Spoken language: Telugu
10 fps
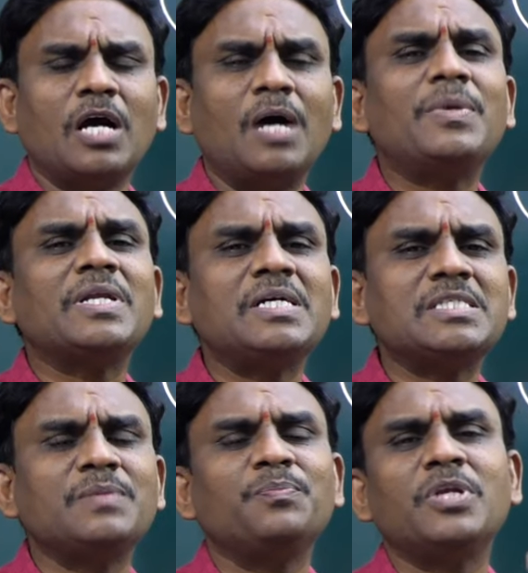కామన్గా
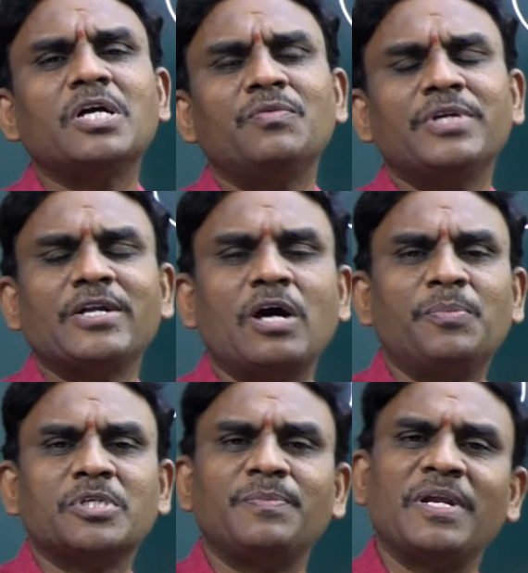సింపుల్గా ఉండే
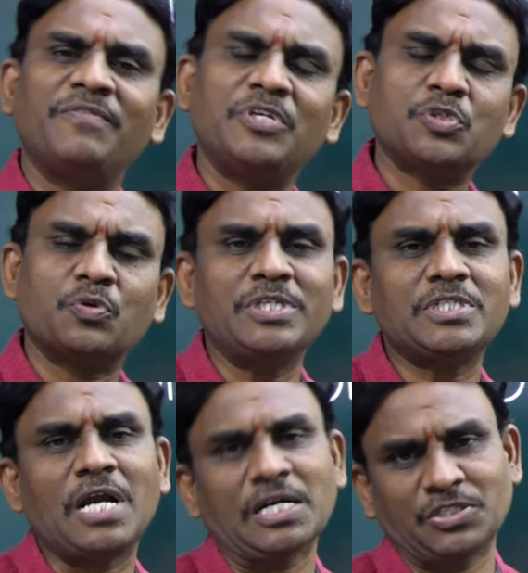టాపిక్స్ మనం ఎంచుకొని
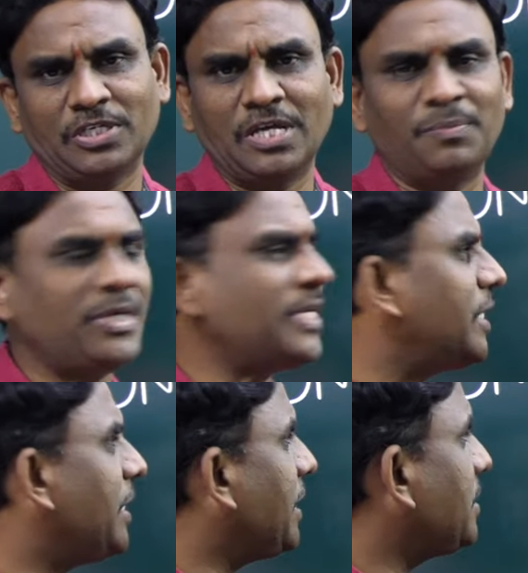స్టార్ట్ చేద్దాం
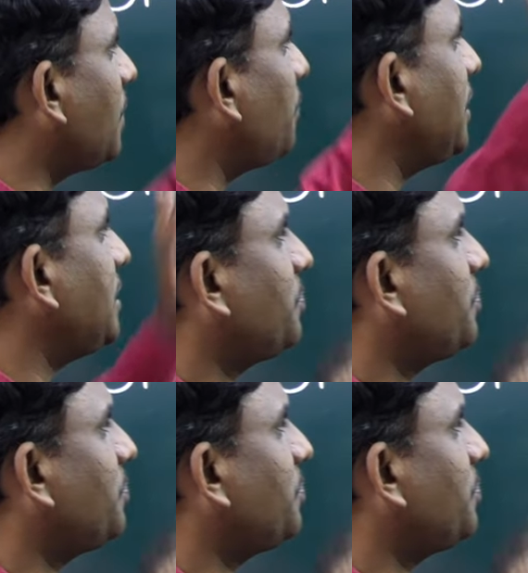ఇక్కడ నేను ఎగ్జాంపుల్ ఏం